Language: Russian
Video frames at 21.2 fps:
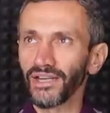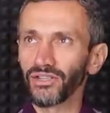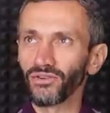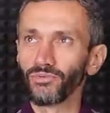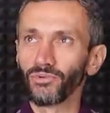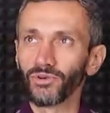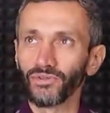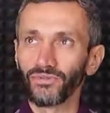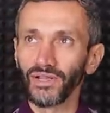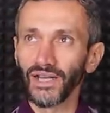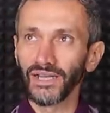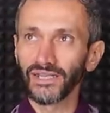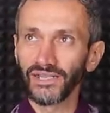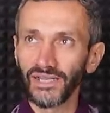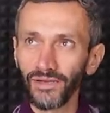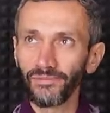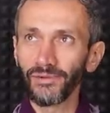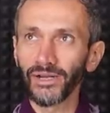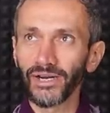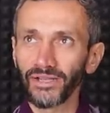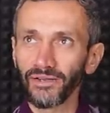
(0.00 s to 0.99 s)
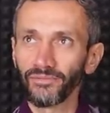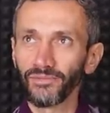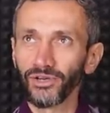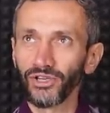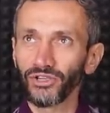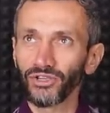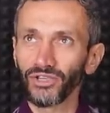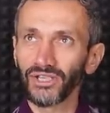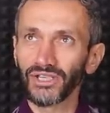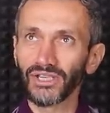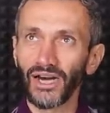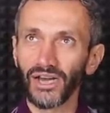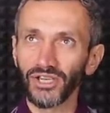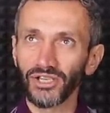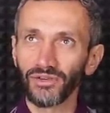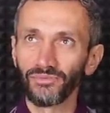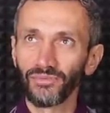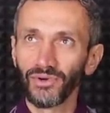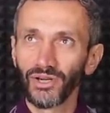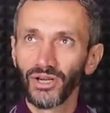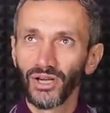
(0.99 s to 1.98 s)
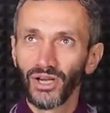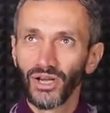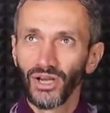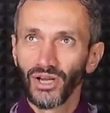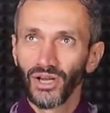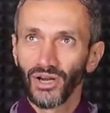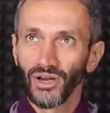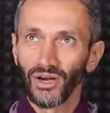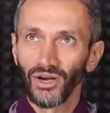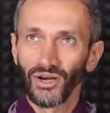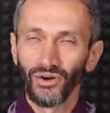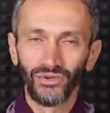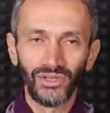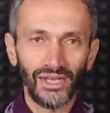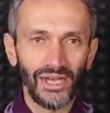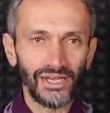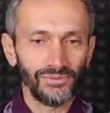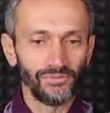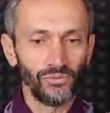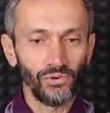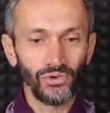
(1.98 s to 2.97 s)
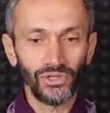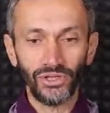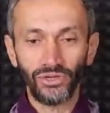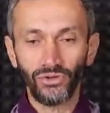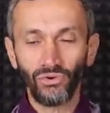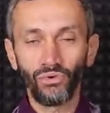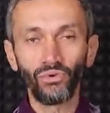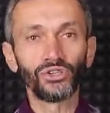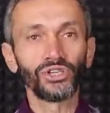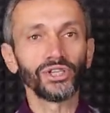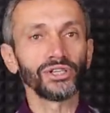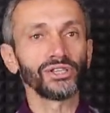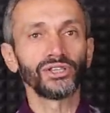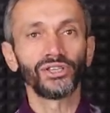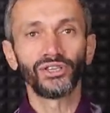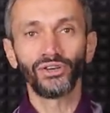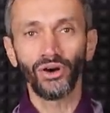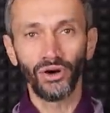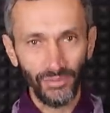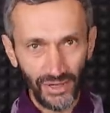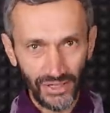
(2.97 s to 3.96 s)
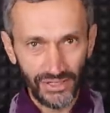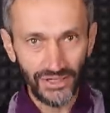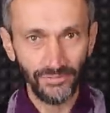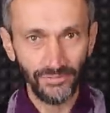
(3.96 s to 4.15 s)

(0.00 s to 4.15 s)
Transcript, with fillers: э, будет Владимир, это мы еще скажем. А, у нас будет куча съемок